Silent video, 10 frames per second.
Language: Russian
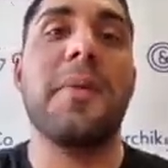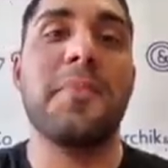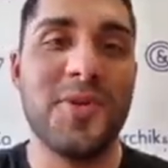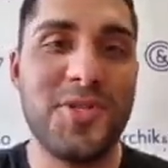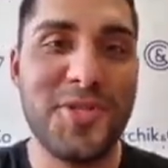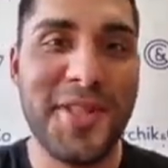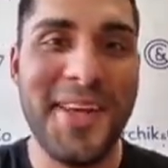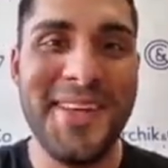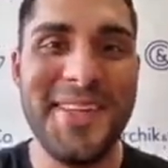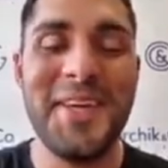как обычно,
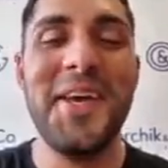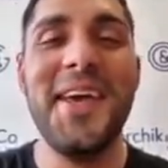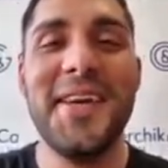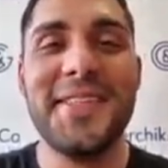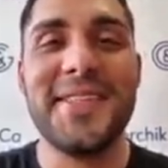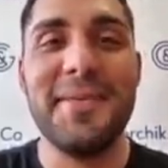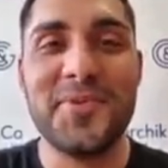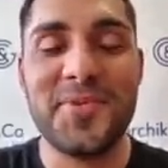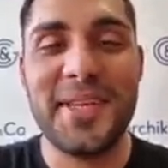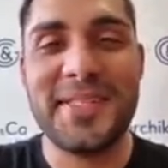
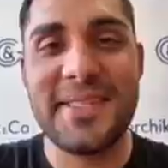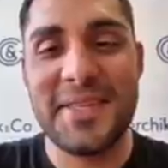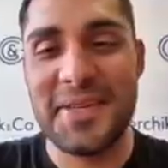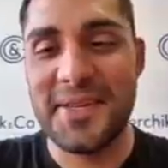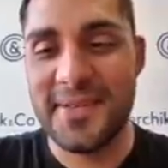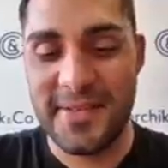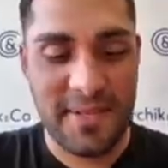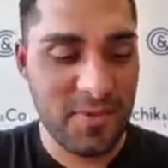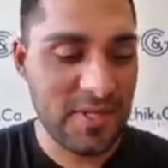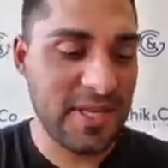самая у нас,
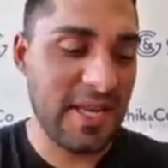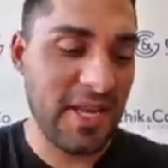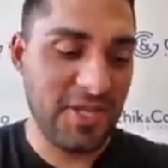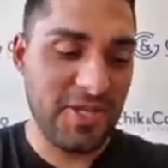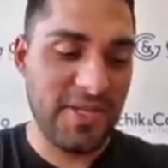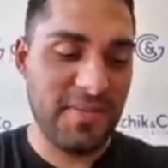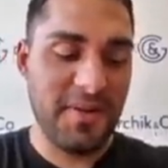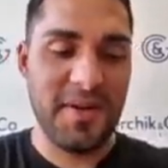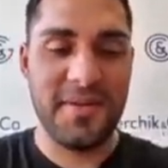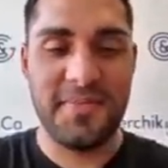самая у нас горячая
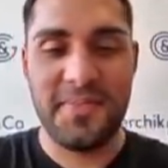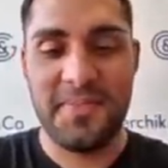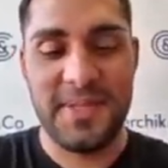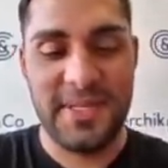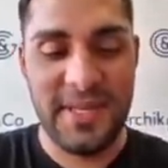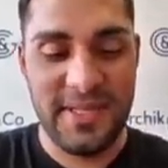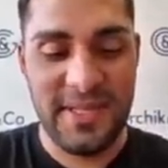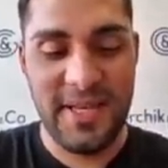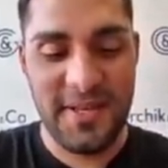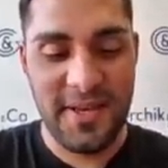тема по сей
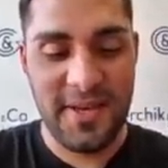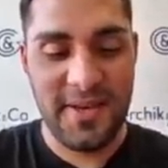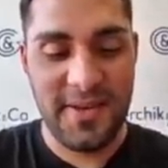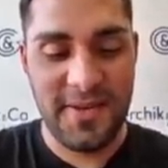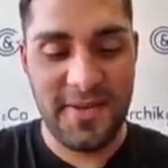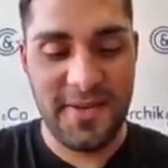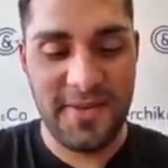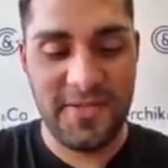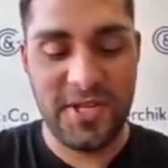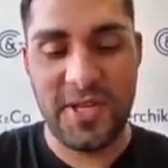день,
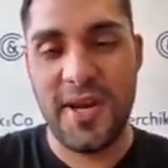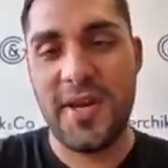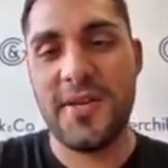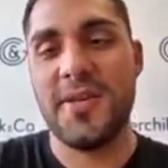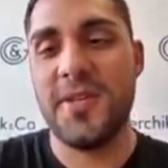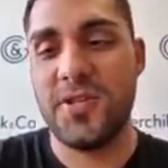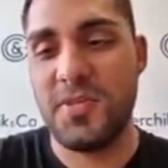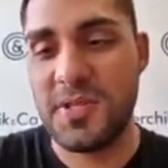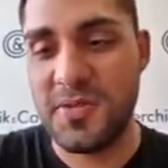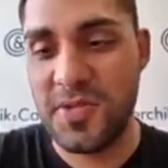вчера или же
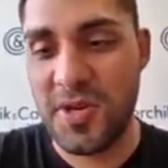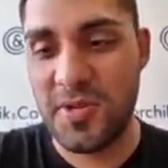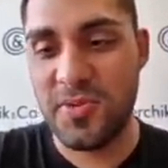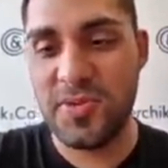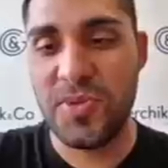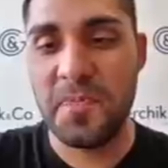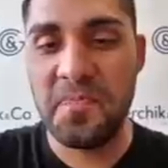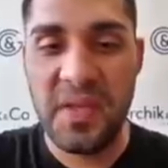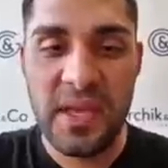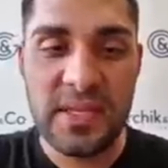позавчера ночью,
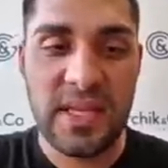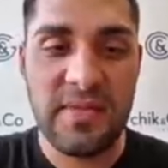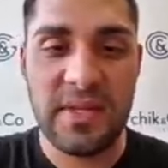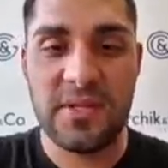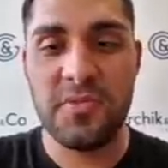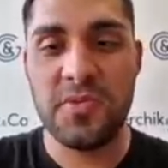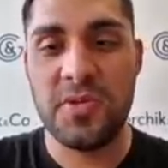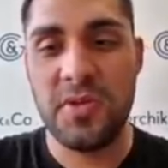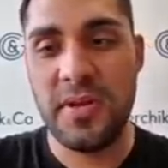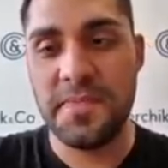заявил о том,
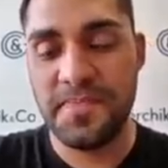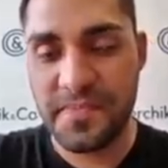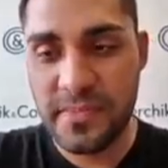что